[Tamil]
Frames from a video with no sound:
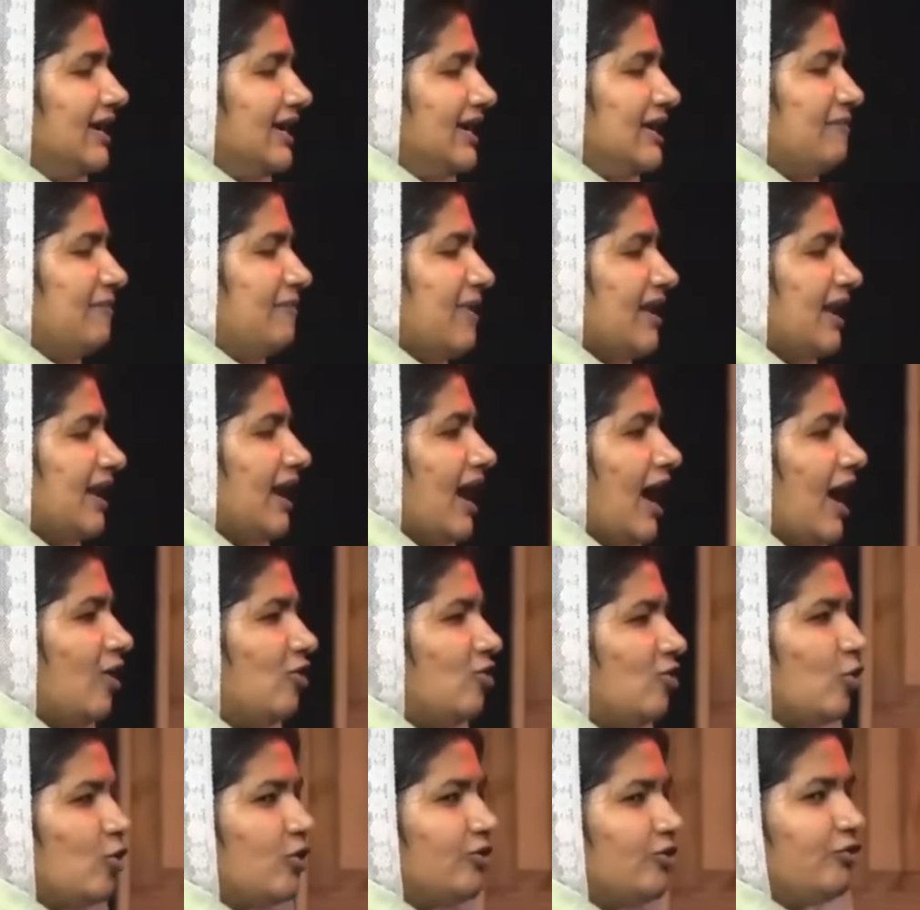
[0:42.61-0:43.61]
இப்போ எனக்கு
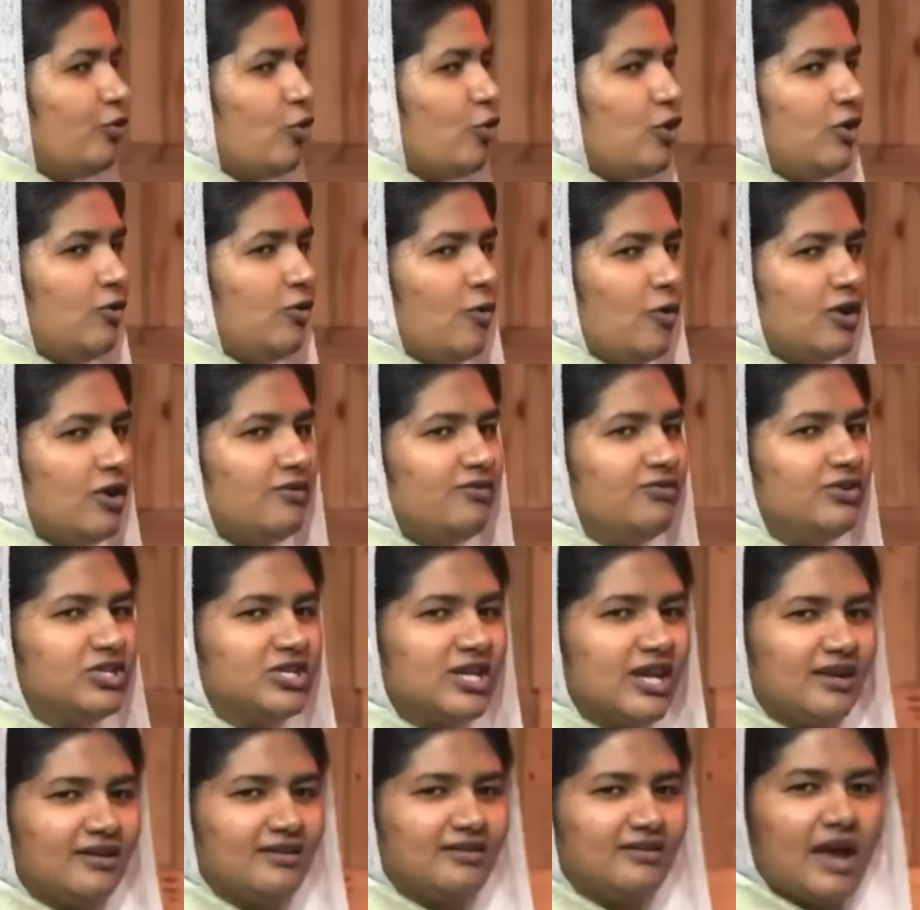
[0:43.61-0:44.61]
ஆண்டு ஒரு ஒரு ஒரு
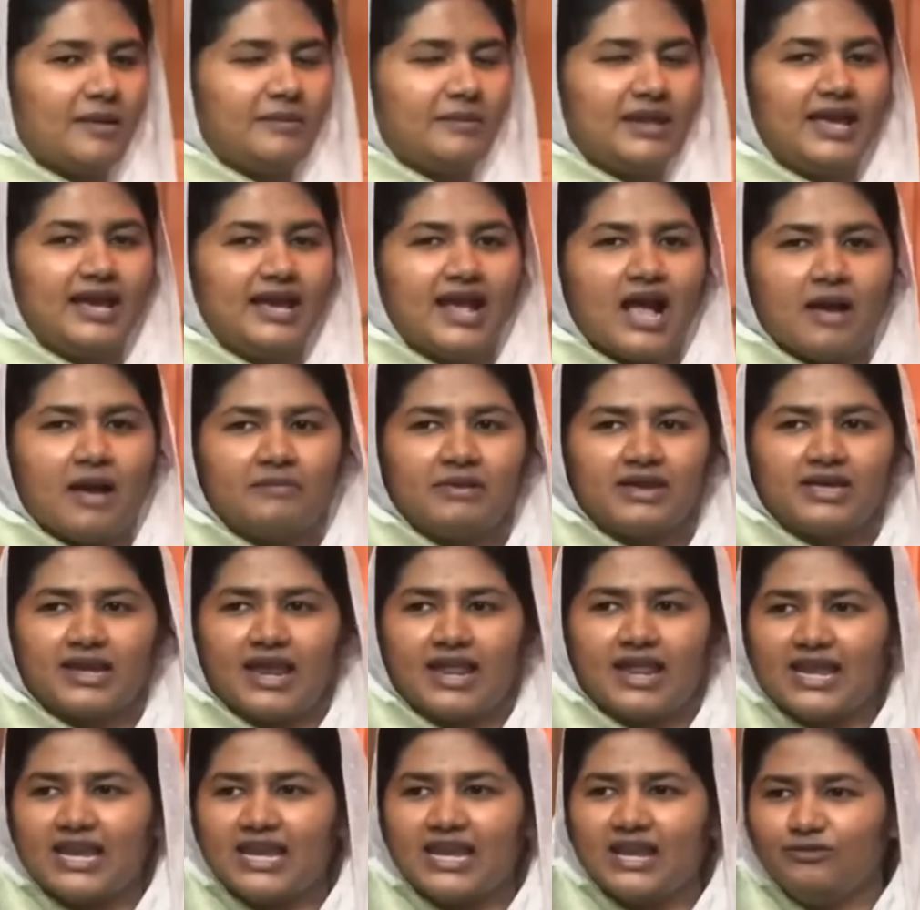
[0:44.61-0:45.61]
விஷன் அப்படியே
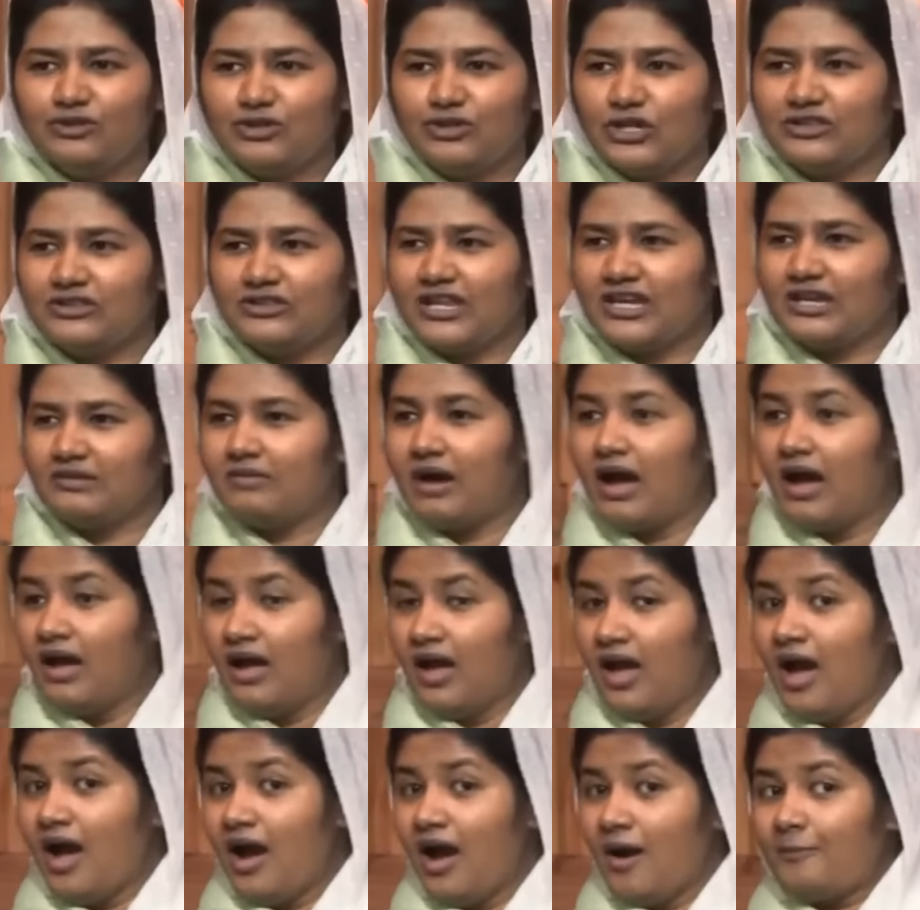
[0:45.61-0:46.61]
காமிக்கிறார் என்ன விஷயம் தெரியுமா
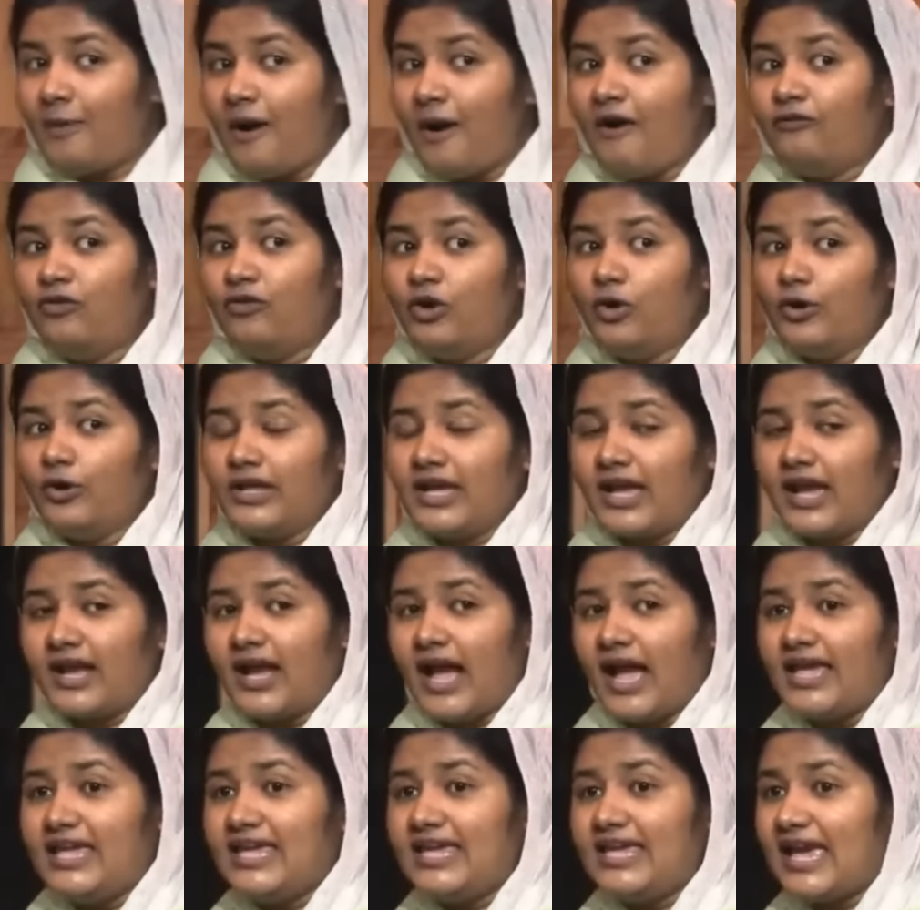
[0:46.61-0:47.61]
பவுளுடைய
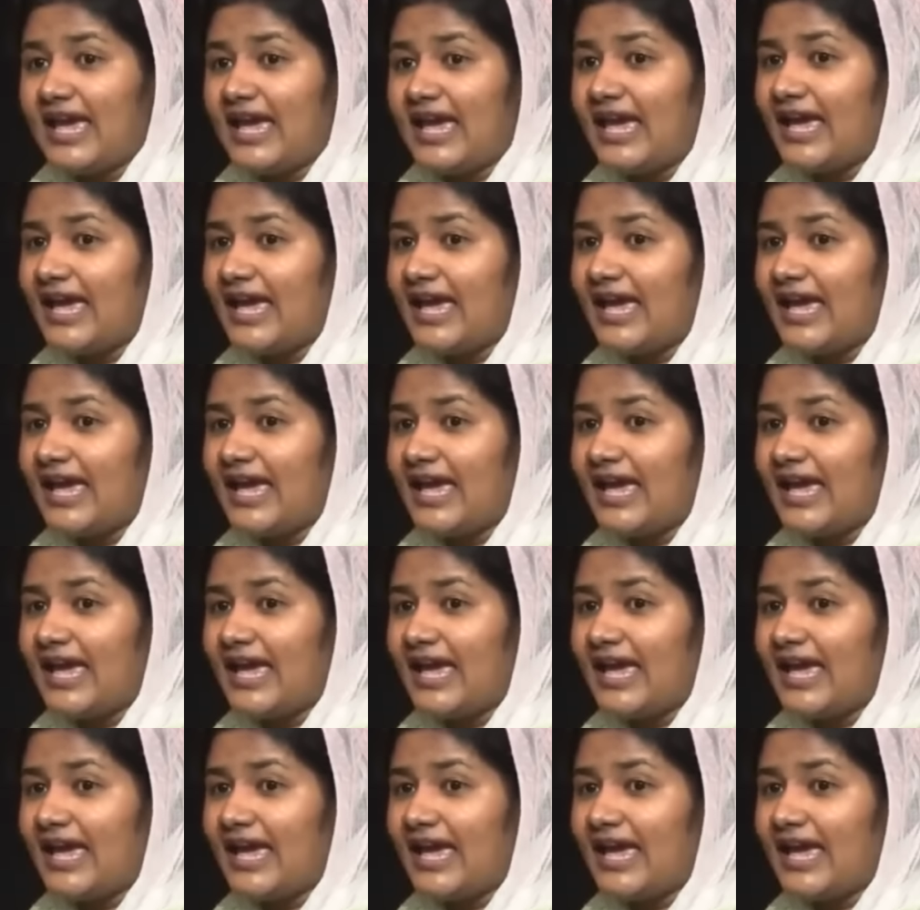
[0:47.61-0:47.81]
கையை